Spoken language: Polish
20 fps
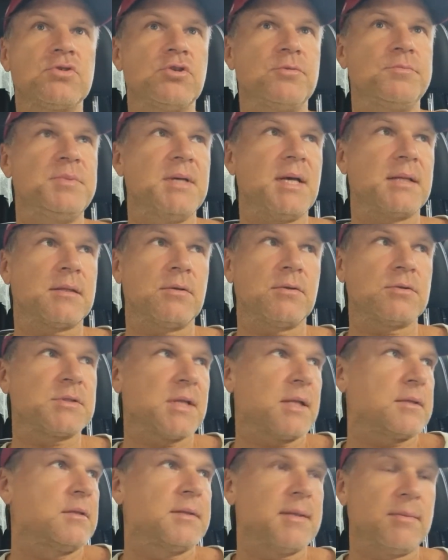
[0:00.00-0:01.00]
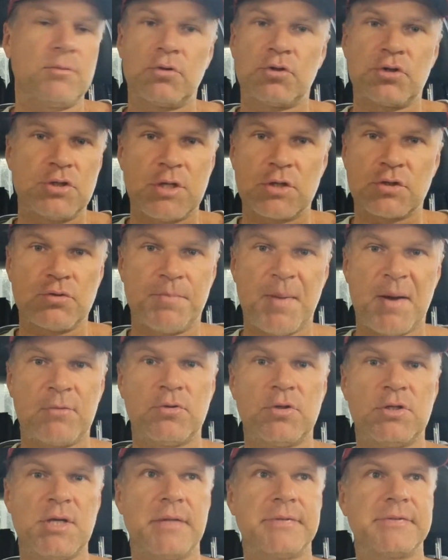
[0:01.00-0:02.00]
już dobija ten ostatni tam do 30 paru
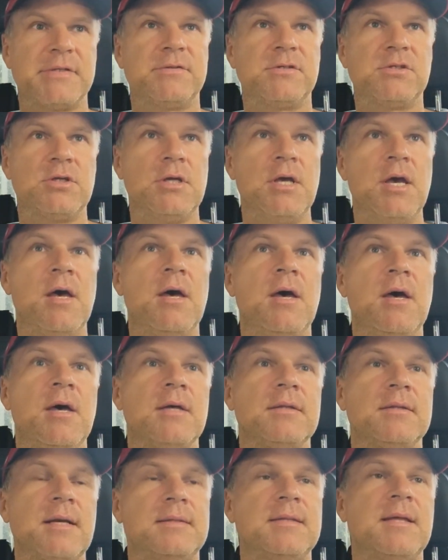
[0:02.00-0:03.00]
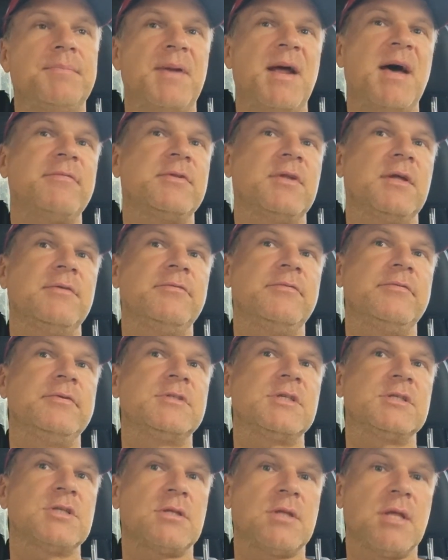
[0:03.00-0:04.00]
tysięcy. Czyli tak naprawdę
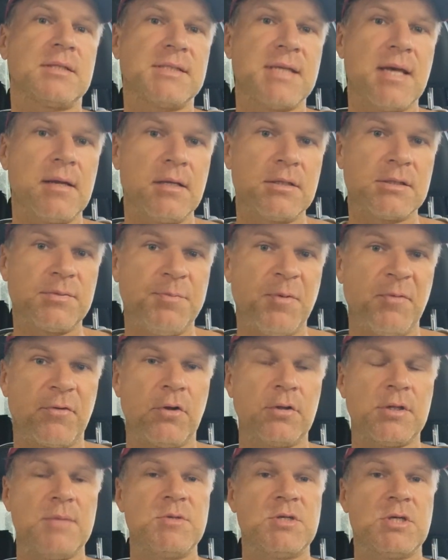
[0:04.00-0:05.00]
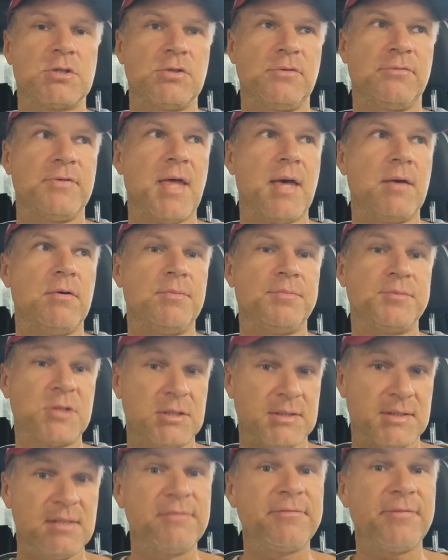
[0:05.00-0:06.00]
widzę, że te ceny z powrotem się cofnęły
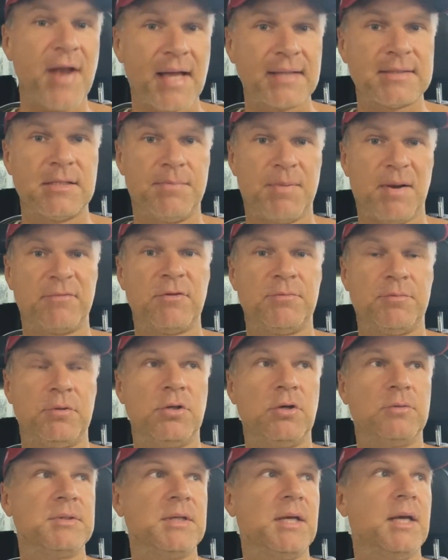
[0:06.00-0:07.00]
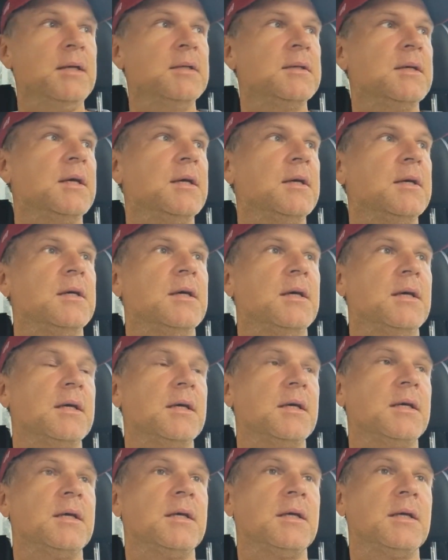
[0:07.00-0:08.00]
przez inflację prawdopodobnie
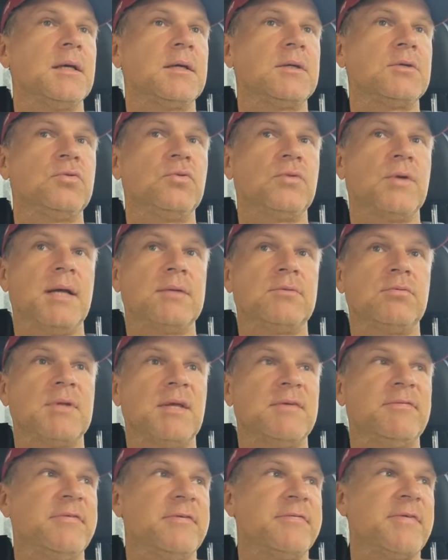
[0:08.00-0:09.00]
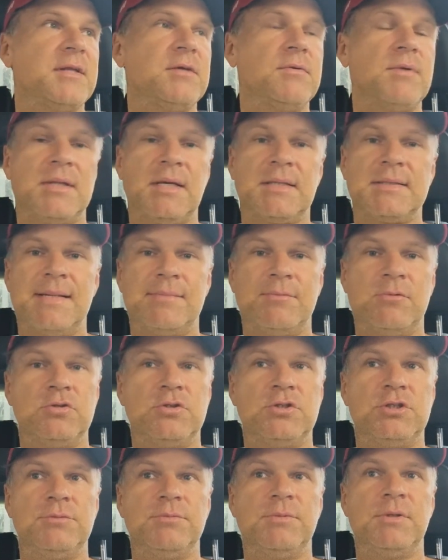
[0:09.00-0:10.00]
Y, która tutaj wywaliła tak samo
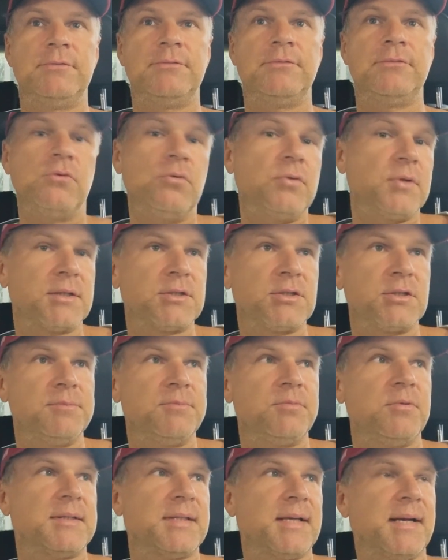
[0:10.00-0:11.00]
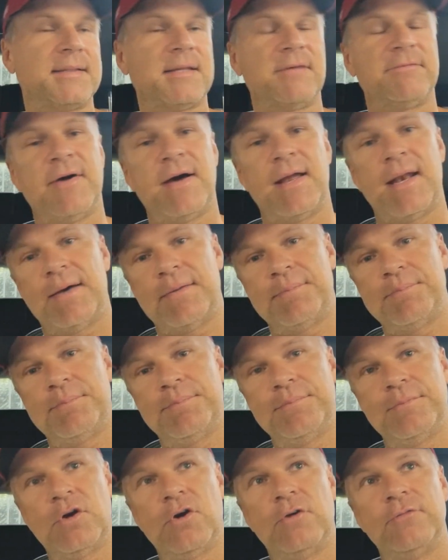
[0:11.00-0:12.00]
od zimy w górę, czyli była taka ta fala
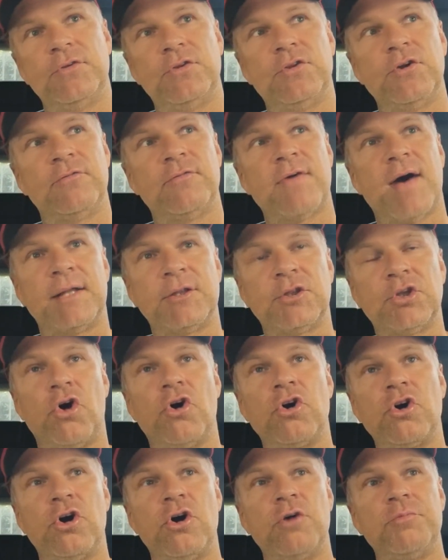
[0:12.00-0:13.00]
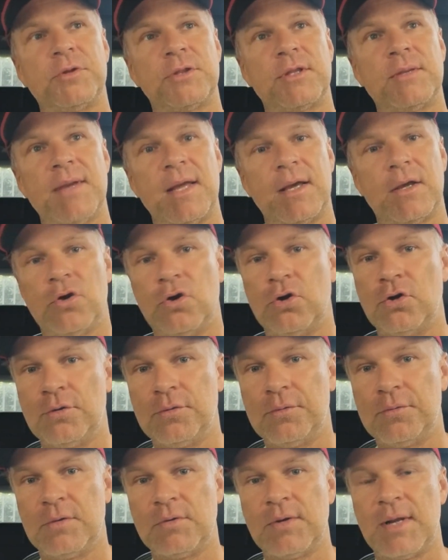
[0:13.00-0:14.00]
covidowa drogo, potem
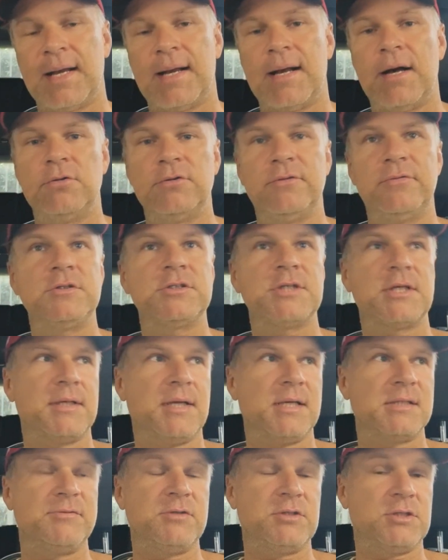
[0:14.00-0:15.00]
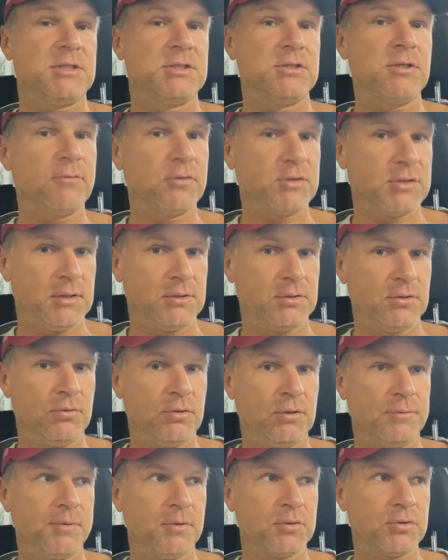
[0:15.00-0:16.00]
lekko, lekka odwilż, a teraz widzę, że znowu ceny do
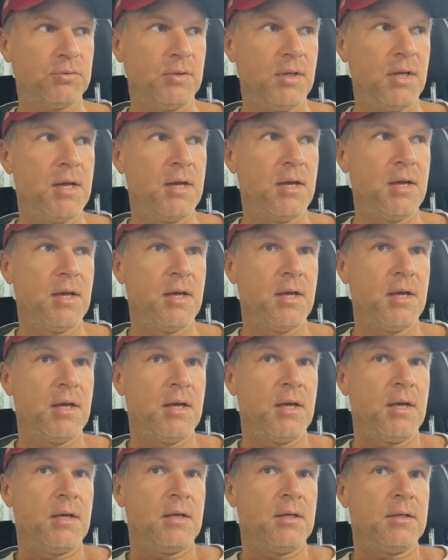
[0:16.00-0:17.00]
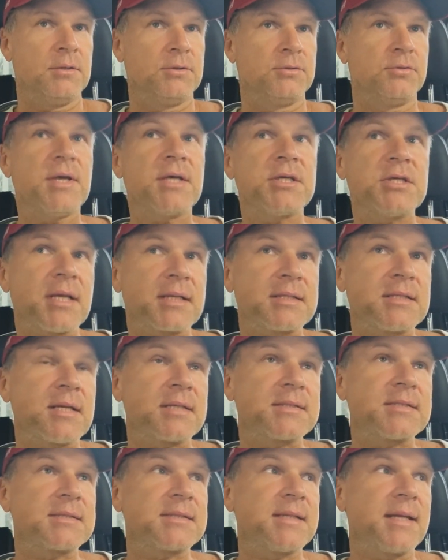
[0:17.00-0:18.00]
góry poszły. No ja się tak
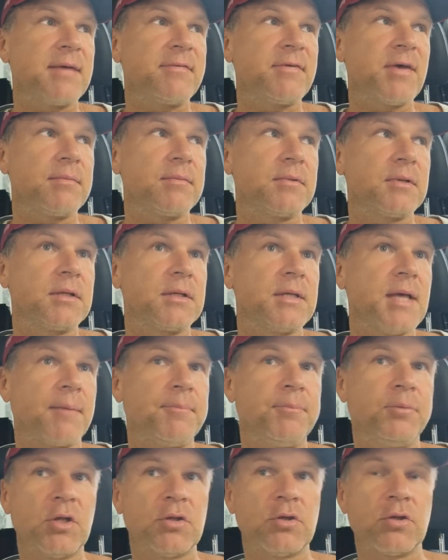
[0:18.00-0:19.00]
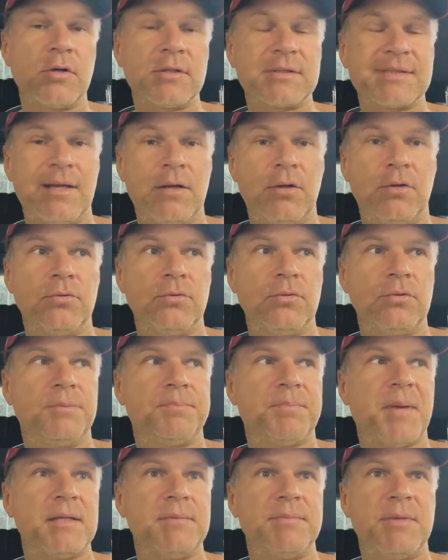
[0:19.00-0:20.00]
teraz zastanawiam, jak pójdę do tego salonu i
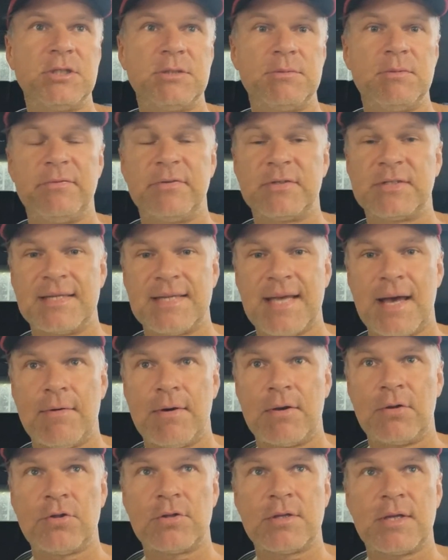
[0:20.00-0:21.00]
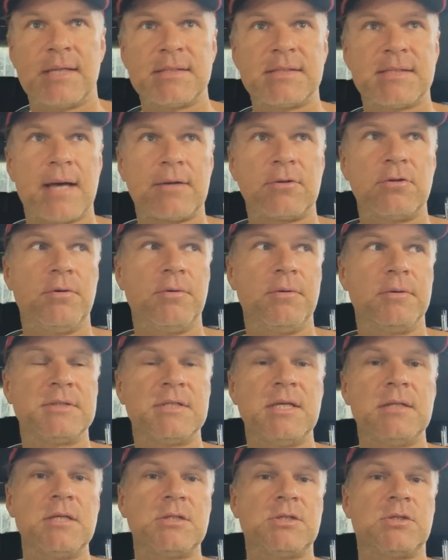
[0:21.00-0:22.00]
pani będzie mi wyceniała, no to teraz tak, no z
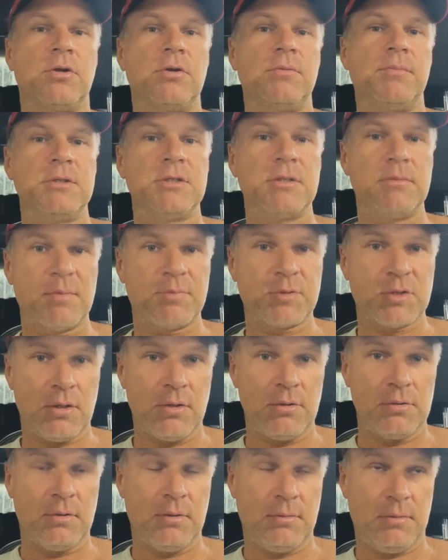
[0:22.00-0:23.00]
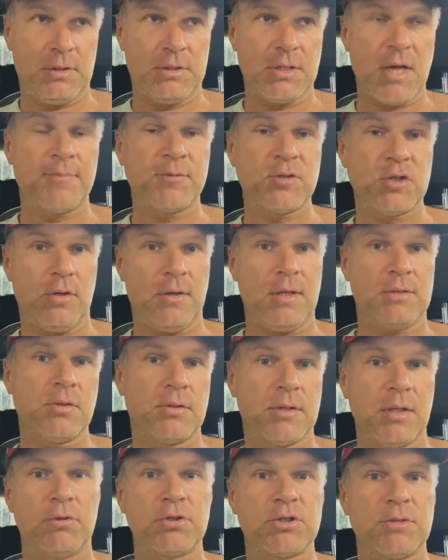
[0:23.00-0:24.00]
jednej strony będzie mnie przekon chciała przekonać
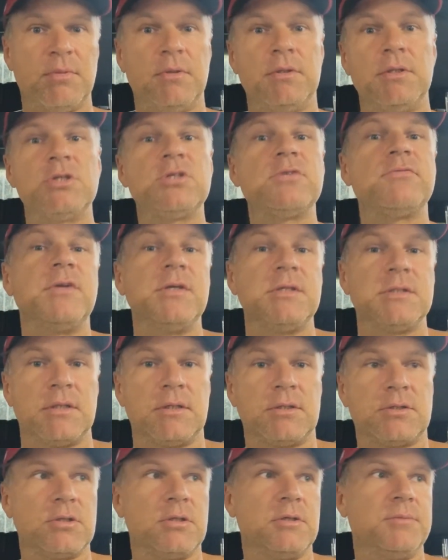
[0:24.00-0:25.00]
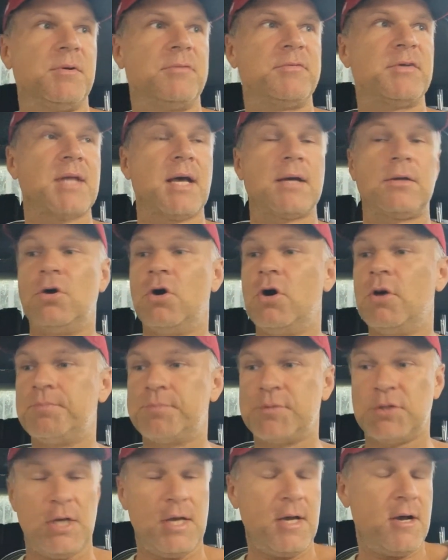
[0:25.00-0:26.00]
do tego, żeby iść w leasing, czyli powie tak, no
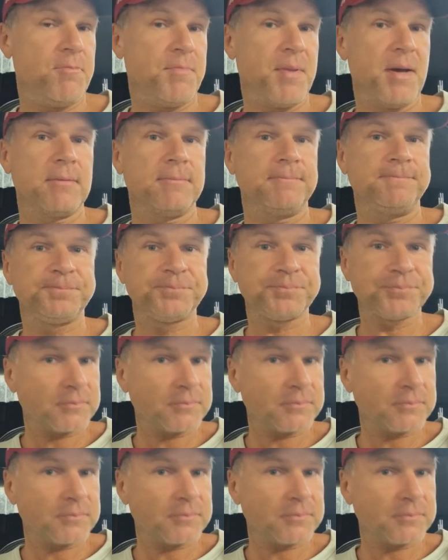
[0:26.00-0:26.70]
przejechał pan